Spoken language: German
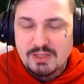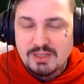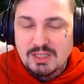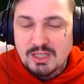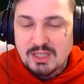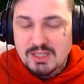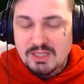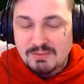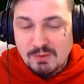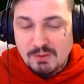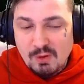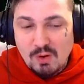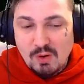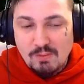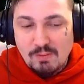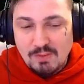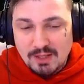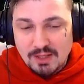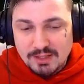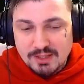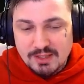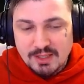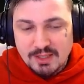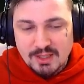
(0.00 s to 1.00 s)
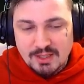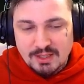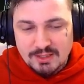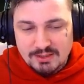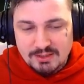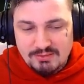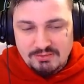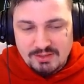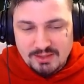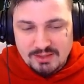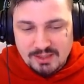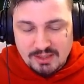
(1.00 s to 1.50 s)
Klicks bekommen hat.
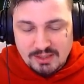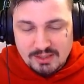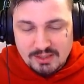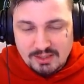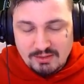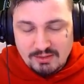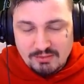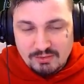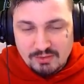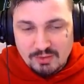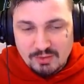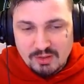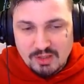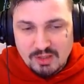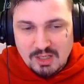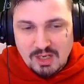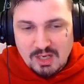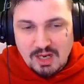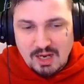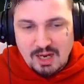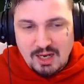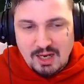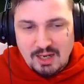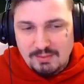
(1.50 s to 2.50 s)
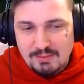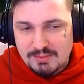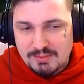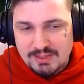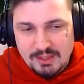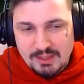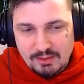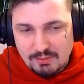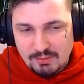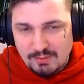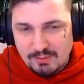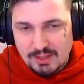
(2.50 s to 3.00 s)
Vielen Dank dafür. Ähm, ist ja
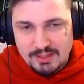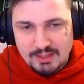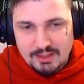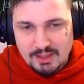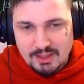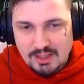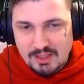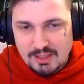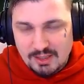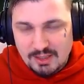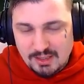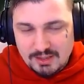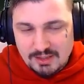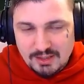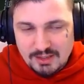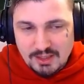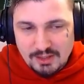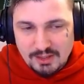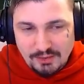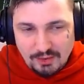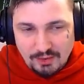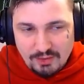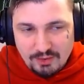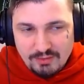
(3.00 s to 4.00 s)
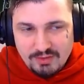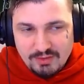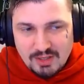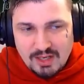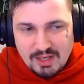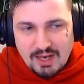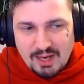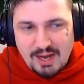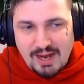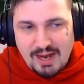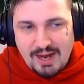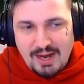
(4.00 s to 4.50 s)
normal, da klickt dann jeder drauf.
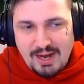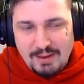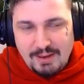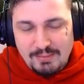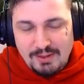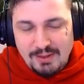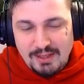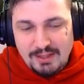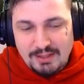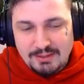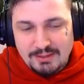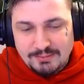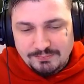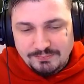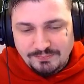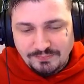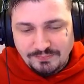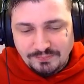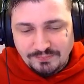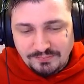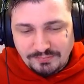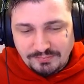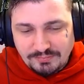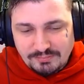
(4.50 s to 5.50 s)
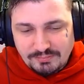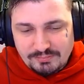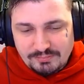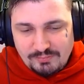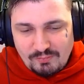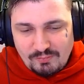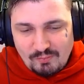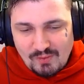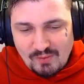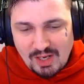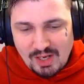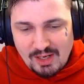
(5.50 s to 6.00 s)
Aber
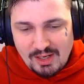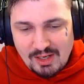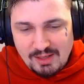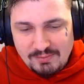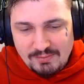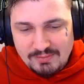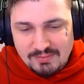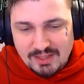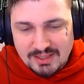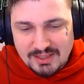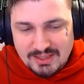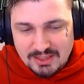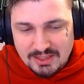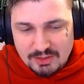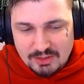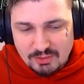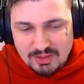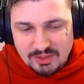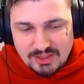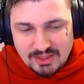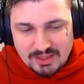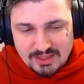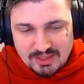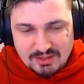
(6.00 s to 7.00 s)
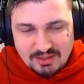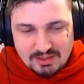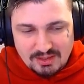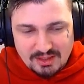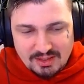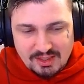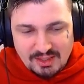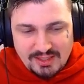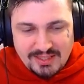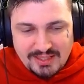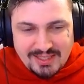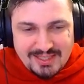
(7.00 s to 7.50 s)
ähm, dass es so ist, dass
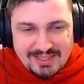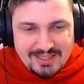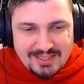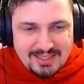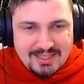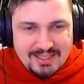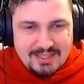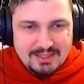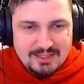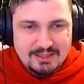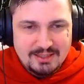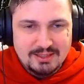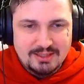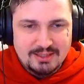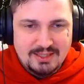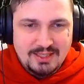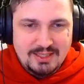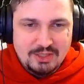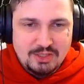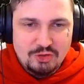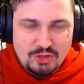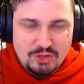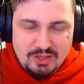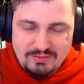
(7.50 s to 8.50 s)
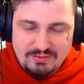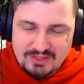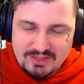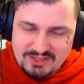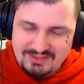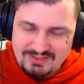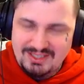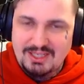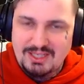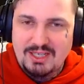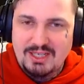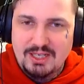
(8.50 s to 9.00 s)
legendäre Gegenstände, weil es
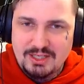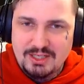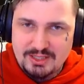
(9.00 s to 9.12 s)
wird ja keine